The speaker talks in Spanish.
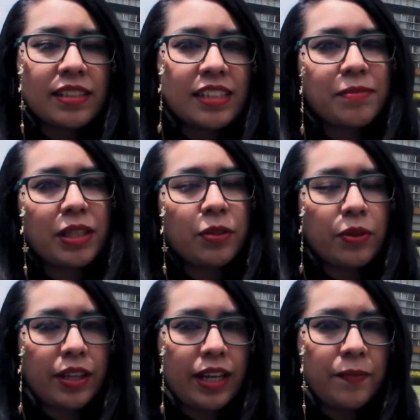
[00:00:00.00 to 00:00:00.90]
es Lisbeth
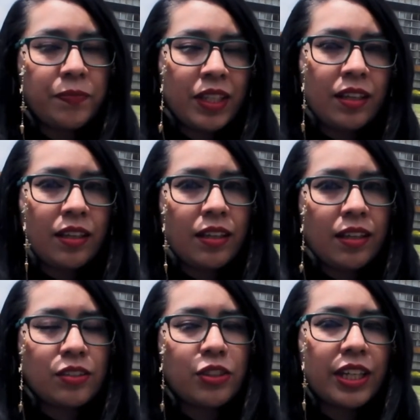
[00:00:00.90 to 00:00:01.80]
Rueda
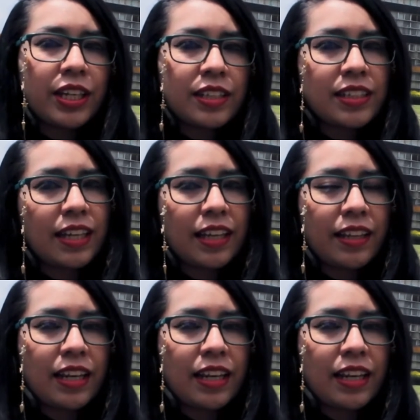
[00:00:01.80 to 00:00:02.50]
eh, soy egresada